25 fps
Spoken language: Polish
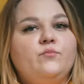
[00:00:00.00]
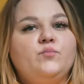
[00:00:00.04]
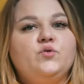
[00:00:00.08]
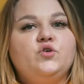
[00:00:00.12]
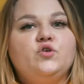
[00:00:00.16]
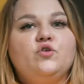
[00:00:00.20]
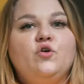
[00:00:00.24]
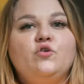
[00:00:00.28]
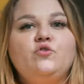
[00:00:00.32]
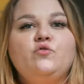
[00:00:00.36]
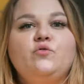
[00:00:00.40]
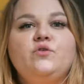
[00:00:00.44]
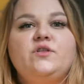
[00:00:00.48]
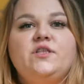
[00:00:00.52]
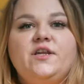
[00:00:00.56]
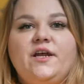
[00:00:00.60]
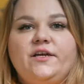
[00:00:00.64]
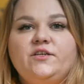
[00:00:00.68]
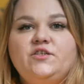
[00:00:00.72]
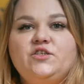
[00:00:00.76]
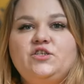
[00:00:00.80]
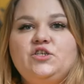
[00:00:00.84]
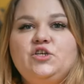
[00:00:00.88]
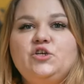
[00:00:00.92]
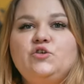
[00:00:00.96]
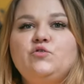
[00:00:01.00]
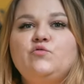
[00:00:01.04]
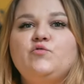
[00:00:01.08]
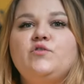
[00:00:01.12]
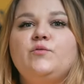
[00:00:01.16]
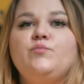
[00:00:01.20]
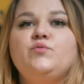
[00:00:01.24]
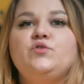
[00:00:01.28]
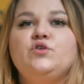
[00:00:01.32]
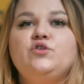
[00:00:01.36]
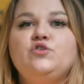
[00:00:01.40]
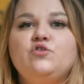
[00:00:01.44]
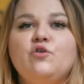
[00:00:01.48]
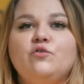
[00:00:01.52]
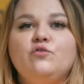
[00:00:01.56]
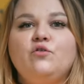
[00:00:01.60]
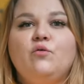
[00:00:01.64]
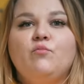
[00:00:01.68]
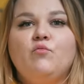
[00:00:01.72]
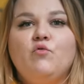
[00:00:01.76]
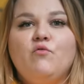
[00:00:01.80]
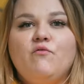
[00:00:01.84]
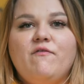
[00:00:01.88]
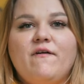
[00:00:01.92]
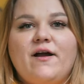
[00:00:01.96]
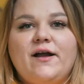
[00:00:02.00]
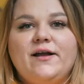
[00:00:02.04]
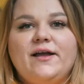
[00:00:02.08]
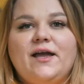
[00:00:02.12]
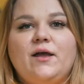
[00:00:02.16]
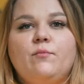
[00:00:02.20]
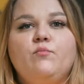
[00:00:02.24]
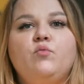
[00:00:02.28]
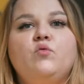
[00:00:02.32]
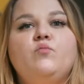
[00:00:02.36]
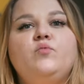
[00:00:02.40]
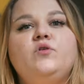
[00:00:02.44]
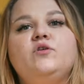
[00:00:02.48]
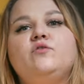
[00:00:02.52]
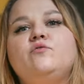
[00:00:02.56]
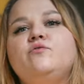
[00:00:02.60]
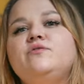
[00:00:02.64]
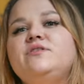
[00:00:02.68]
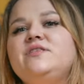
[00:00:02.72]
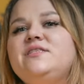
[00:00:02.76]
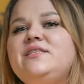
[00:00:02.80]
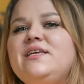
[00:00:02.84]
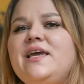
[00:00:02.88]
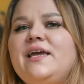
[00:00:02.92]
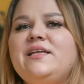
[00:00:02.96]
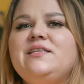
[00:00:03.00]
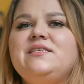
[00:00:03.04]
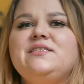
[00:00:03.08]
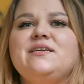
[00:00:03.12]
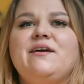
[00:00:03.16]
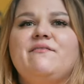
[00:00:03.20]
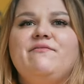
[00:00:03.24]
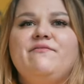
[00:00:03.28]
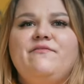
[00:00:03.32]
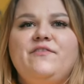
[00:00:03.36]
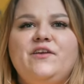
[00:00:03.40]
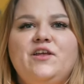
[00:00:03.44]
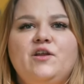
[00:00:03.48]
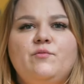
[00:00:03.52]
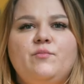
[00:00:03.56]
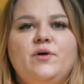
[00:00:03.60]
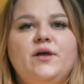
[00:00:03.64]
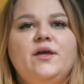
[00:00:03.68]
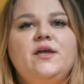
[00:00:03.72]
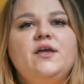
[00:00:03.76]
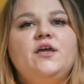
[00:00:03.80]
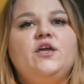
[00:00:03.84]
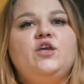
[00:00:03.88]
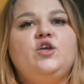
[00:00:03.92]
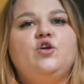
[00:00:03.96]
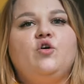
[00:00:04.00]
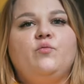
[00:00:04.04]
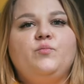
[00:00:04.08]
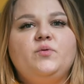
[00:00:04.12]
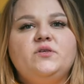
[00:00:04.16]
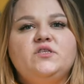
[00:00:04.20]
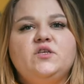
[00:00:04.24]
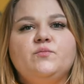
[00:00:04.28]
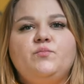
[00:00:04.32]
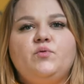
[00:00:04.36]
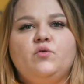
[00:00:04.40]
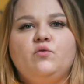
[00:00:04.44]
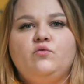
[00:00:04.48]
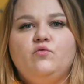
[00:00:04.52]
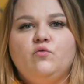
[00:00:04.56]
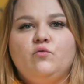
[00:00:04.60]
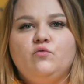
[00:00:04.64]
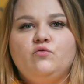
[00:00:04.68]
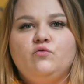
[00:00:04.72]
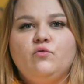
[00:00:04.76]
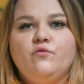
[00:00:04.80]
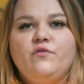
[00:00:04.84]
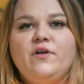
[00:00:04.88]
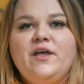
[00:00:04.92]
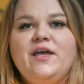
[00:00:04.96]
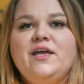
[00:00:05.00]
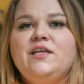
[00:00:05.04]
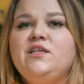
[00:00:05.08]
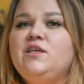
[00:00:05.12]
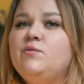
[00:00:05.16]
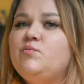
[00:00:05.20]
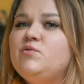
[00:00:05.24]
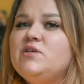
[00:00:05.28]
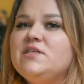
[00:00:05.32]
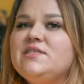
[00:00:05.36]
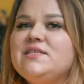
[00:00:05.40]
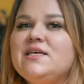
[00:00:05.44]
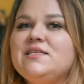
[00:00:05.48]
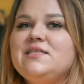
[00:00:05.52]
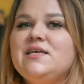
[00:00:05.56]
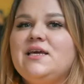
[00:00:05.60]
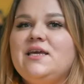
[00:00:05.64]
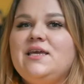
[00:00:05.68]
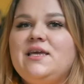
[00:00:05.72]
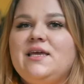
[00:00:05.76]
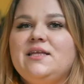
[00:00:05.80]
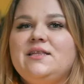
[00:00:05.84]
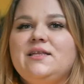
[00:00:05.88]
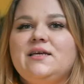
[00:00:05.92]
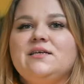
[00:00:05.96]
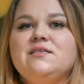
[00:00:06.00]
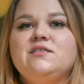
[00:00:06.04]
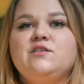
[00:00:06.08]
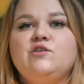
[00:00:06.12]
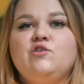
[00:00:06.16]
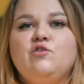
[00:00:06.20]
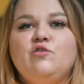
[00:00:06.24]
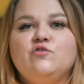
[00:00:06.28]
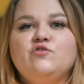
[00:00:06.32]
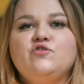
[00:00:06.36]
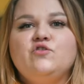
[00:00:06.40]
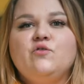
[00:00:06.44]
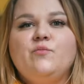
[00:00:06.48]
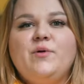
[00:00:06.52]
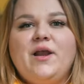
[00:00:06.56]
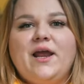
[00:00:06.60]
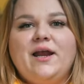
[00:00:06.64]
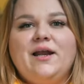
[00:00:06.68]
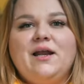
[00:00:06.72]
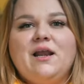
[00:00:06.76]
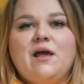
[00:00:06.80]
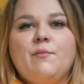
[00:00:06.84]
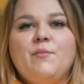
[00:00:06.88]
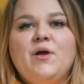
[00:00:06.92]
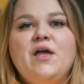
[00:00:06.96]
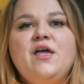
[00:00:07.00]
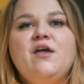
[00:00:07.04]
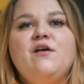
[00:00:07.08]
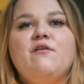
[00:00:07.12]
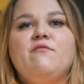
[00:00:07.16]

Przygotuj treści, które przyciągną uwagę. Publikuj zdjęcia, filmy i opisy produktów. Nie przesadzaj jednak z ilością reklam.